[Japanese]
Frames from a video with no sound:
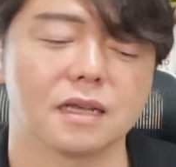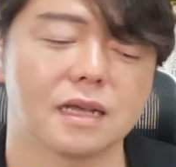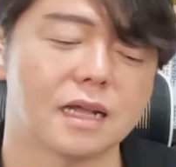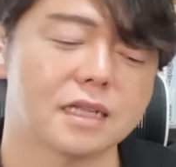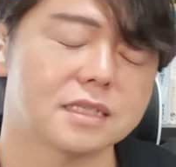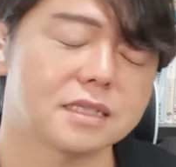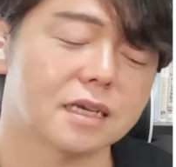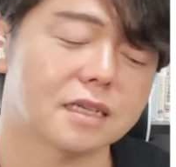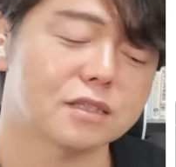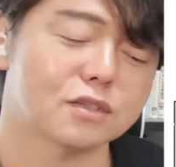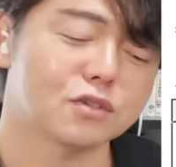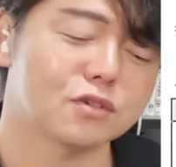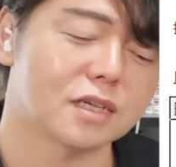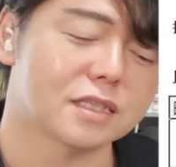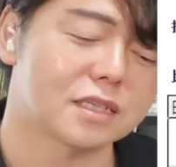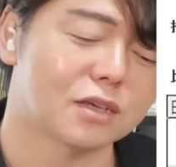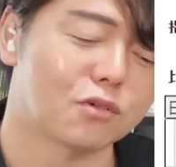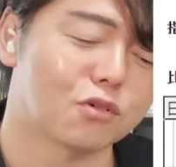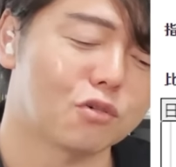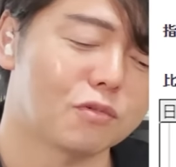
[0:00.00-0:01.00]
8月、9
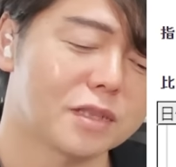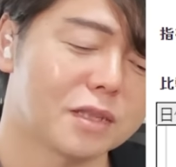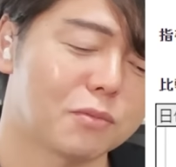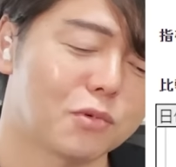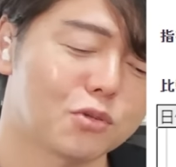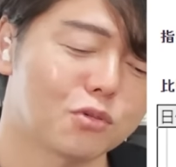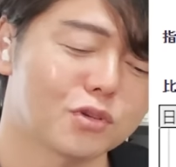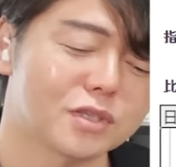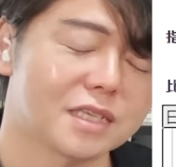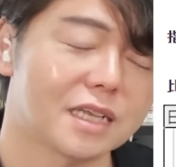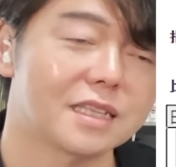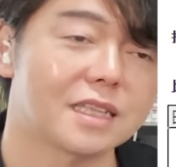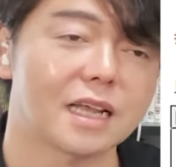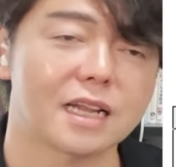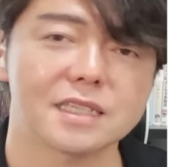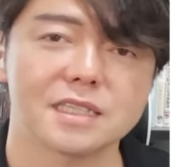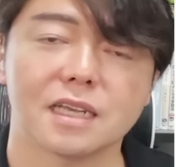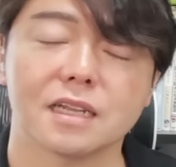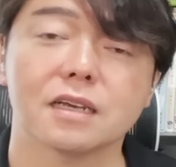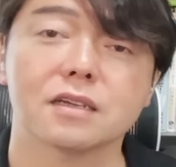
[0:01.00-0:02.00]
月でここまで戻るぜって
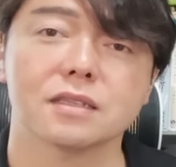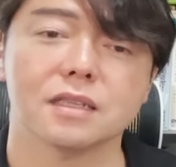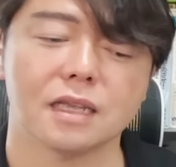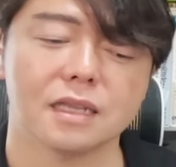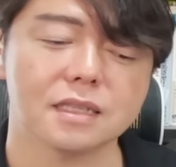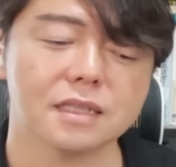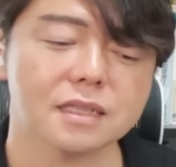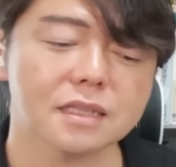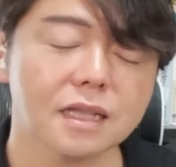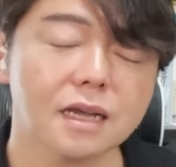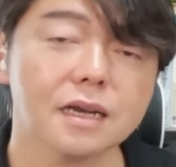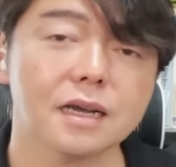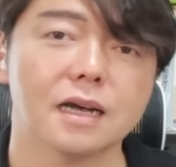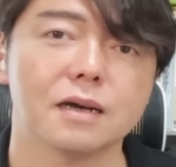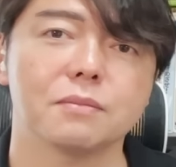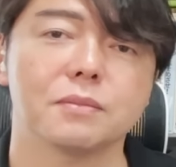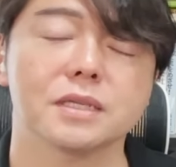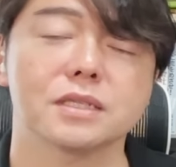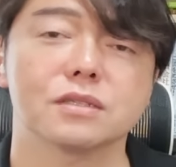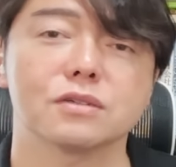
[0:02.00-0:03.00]
話じゃなくて、一旦
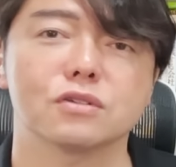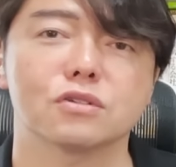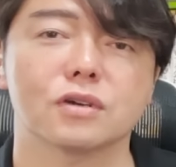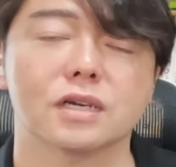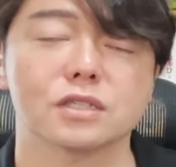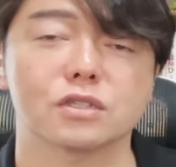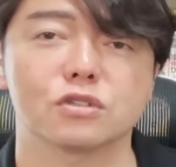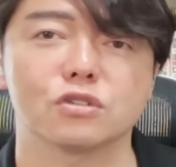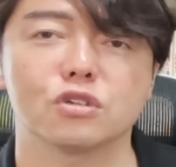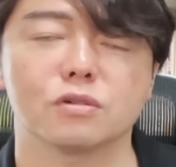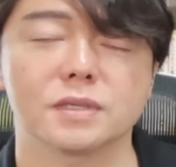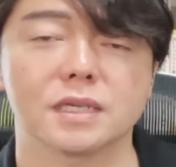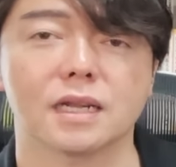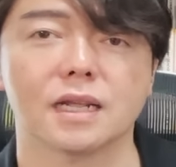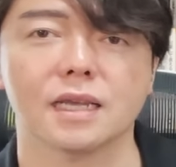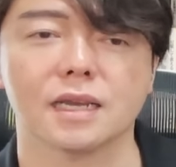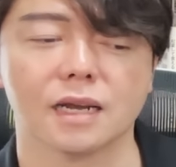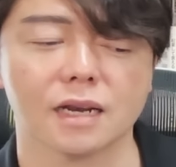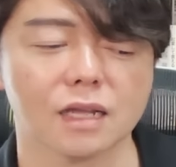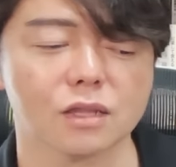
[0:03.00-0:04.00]
反発するのが水曜日じゃ
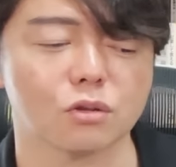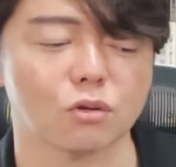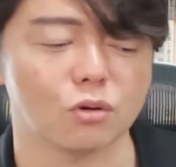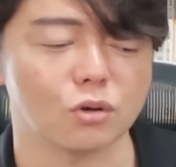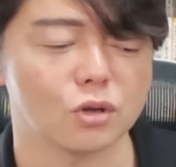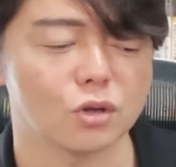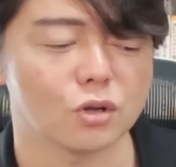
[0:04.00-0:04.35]
ないかなと